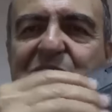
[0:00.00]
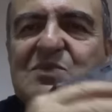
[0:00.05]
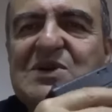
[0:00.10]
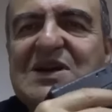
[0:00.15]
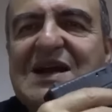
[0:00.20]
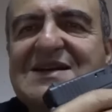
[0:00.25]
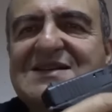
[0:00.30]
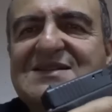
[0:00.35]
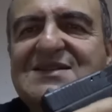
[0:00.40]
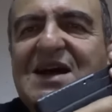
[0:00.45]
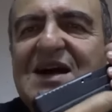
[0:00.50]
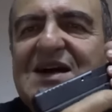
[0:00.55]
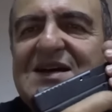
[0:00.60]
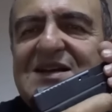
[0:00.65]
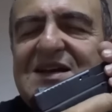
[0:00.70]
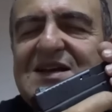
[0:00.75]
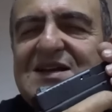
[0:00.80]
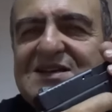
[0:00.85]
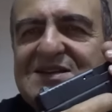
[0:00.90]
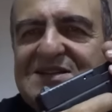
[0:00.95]
biraz daha
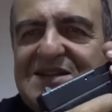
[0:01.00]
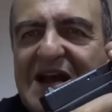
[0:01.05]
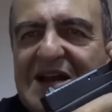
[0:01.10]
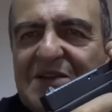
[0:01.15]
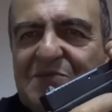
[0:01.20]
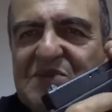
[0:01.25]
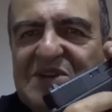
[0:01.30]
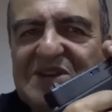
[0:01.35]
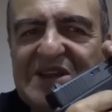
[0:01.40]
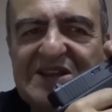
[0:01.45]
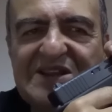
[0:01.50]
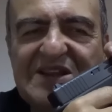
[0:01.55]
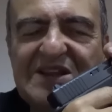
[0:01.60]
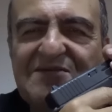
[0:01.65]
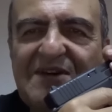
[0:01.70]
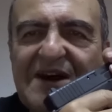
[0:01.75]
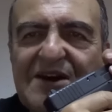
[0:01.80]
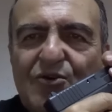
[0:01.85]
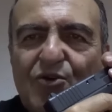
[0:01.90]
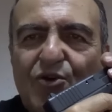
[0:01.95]
sert bir
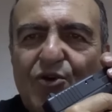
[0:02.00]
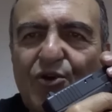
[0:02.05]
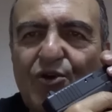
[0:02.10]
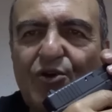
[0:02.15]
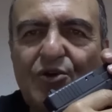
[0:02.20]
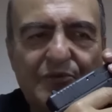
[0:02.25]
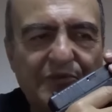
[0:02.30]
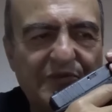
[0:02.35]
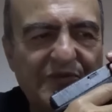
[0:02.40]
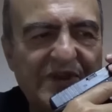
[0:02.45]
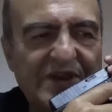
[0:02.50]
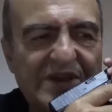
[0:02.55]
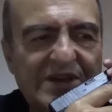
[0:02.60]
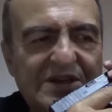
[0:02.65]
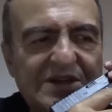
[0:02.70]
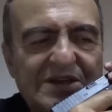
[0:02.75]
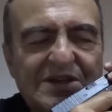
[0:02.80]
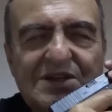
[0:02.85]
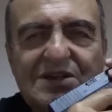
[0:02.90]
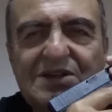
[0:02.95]
tetiği var. O
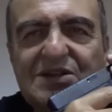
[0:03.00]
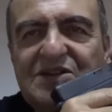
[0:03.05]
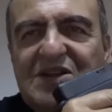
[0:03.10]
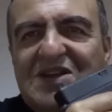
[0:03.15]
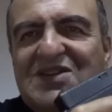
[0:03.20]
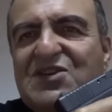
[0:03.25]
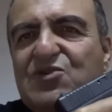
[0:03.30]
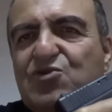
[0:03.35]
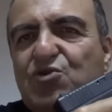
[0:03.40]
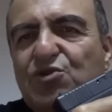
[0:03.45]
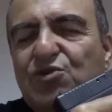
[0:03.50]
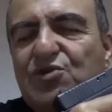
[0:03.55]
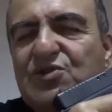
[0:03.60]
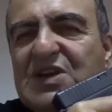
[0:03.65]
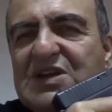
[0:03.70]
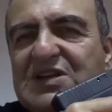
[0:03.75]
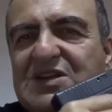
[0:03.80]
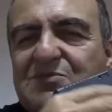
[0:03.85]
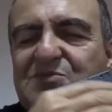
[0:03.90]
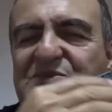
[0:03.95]
e, tetik
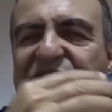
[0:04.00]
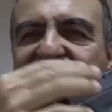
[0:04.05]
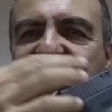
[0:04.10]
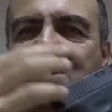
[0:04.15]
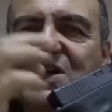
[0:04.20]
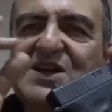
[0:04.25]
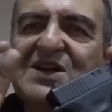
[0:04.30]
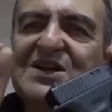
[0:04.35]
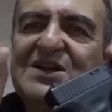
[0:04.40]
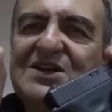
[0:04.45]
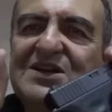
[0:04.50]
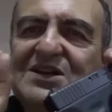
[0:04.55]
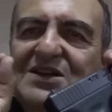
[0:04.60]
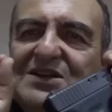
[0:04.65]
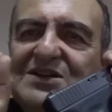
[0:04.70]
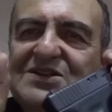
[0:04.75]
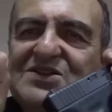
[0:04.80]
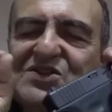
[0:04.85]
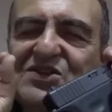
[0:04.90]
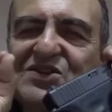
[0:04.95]
kolundaki bir
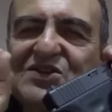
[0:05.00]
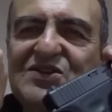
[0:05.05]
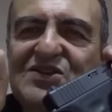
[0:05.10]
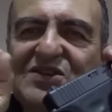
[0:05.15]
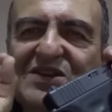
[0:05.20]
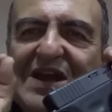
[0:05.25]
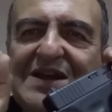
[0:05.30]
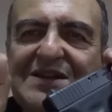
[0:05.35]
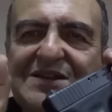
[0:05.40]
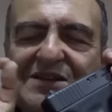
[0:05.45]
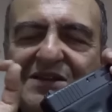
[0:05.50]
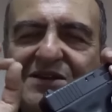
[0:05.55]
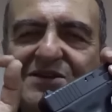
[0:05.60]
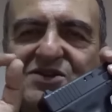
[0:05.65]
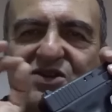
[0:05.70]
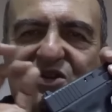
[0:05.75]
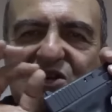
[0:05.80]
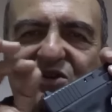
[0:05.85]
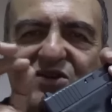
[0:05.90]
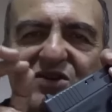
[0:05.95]
e, çıkıntıdan
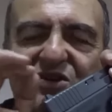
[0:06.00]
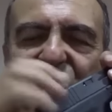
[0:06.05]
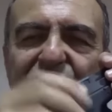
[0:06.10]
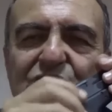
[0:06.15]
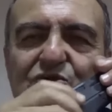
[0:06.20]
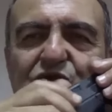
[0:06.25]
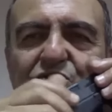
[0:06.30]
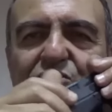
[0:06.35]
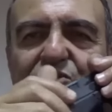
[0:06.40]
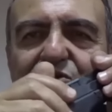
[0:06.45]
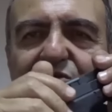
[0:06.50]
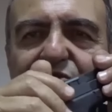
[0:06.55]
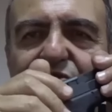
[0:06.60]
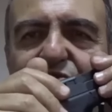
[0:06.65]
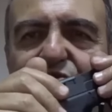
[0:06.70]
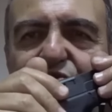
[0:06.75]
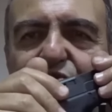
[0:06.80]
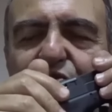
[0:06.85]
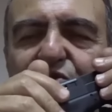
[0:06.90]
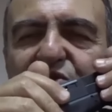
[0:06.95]
çıkıntının
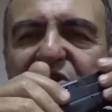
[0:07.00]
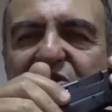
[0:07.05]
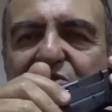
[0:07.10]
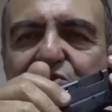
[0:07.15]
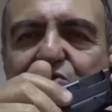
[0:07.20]
sürgüye